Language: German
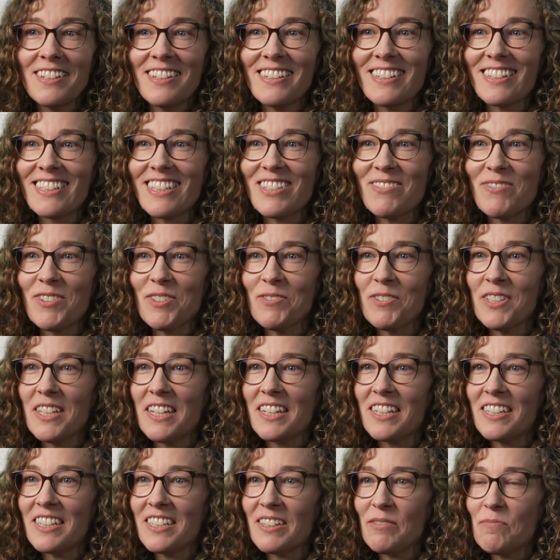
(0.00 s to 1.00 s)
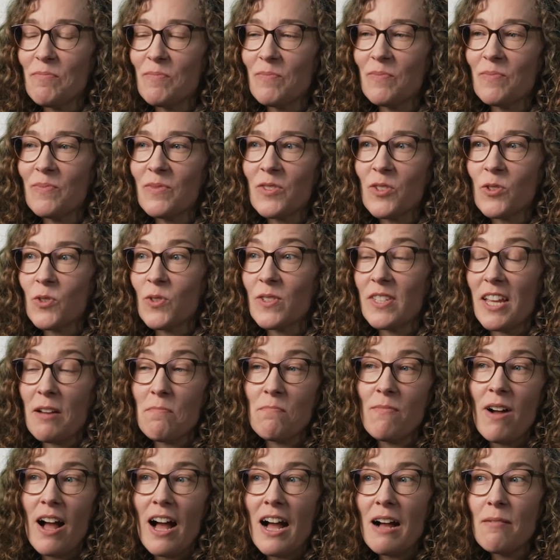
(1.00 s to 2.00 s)
das, wie wir ähm,
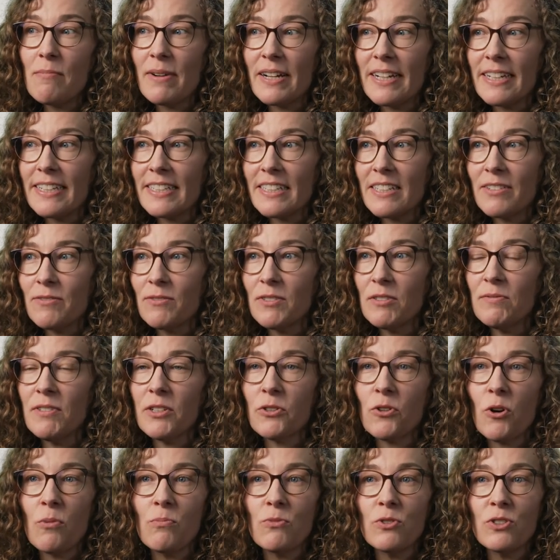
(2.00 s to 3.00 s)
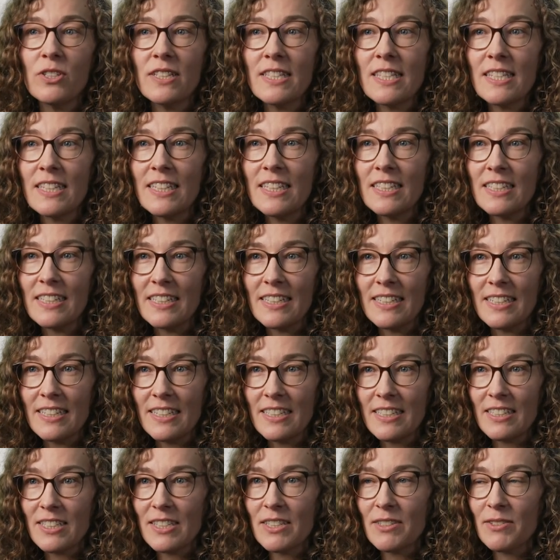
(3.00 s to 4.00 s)
zusammenarbeiten, wie wir
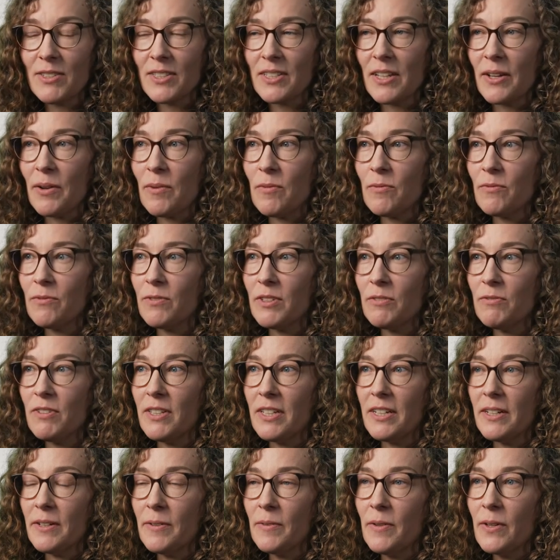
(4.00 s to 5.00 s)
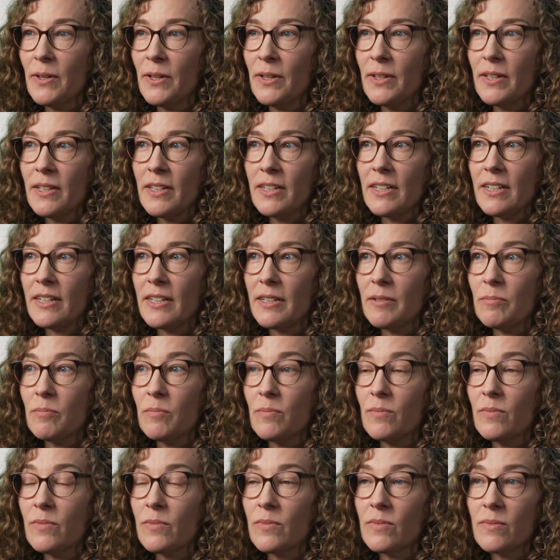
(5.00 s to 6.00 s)
kommunizieren, das, ähm, wie wir
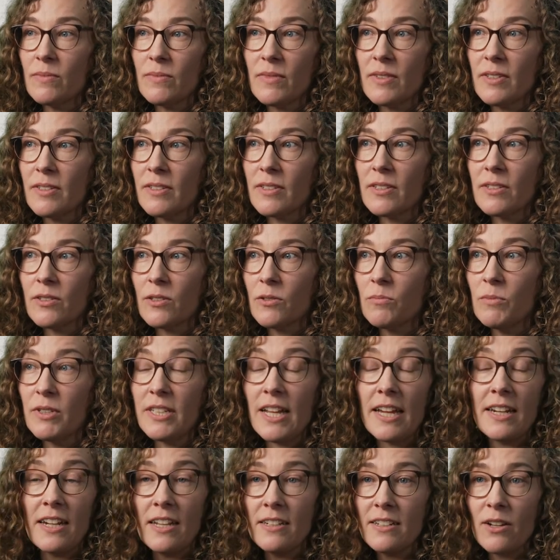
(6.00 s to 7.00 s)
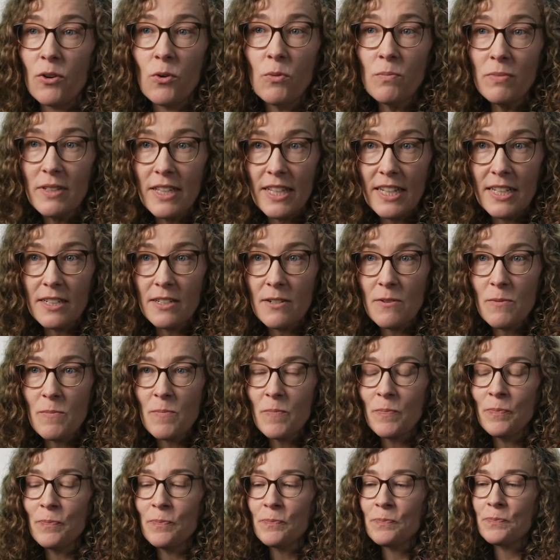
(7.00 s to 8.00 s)
ähm, miteinander umgehen
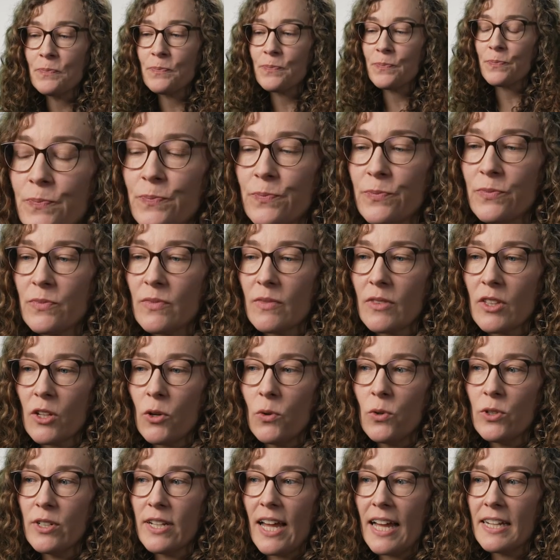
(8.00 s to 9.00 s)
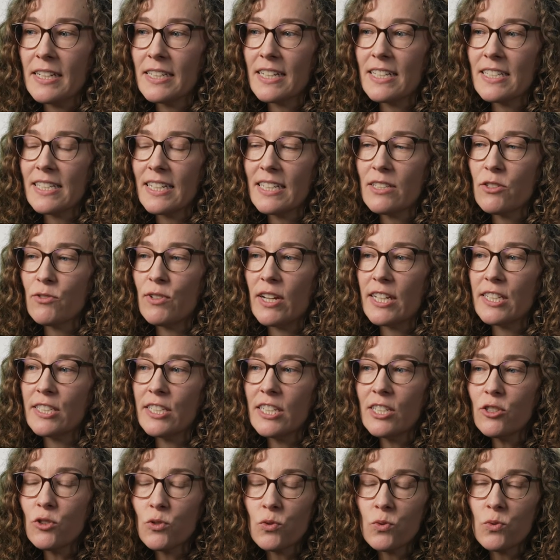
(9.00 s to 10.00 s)
hm, und andererseits vielleicht
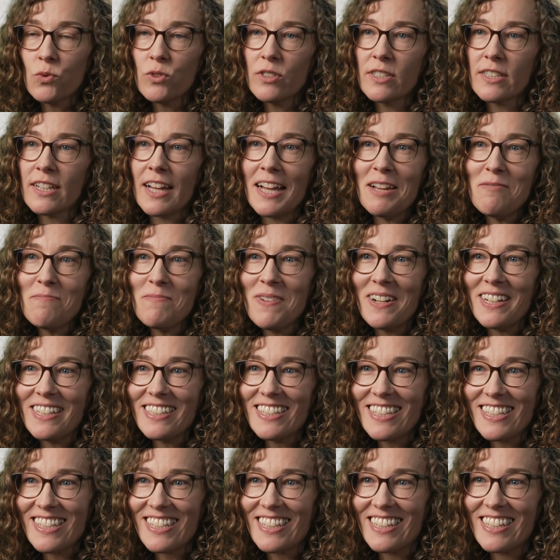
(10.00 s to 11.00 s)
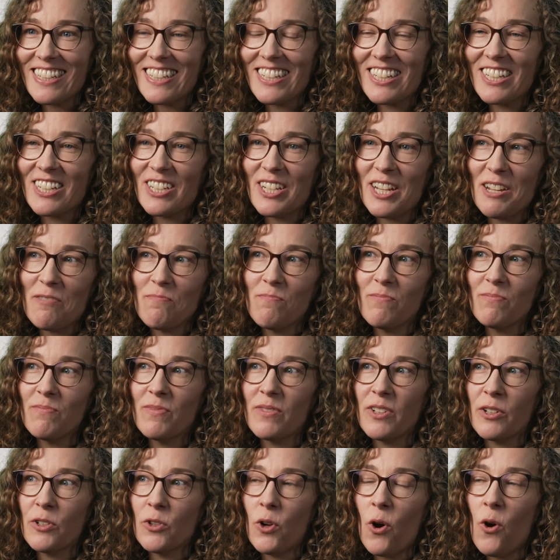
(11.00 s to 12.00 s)
nicht so gut reinpasst, äh,
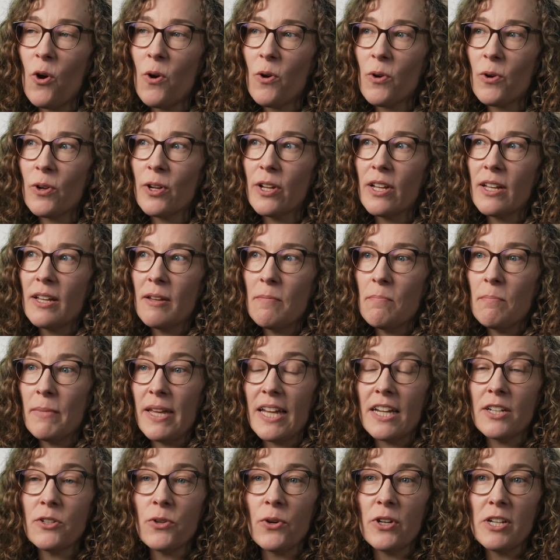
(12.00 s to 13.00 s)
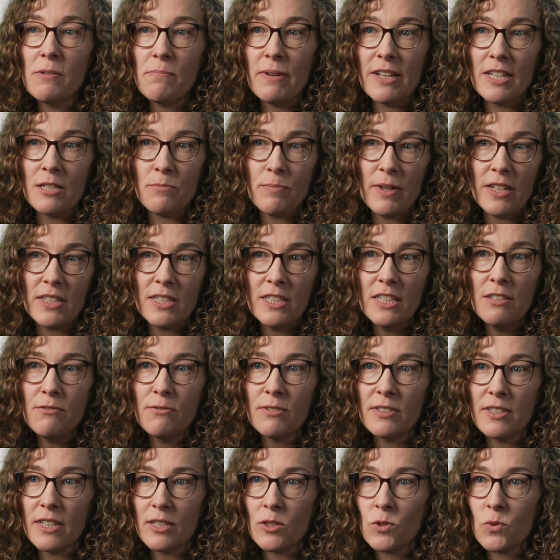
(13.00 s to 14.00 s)
indem äh, noch mehr neue
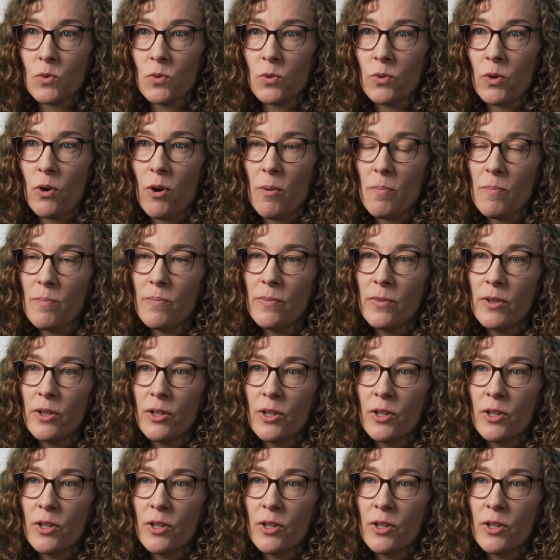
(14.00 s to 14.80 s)
Perspektiven dazu kommen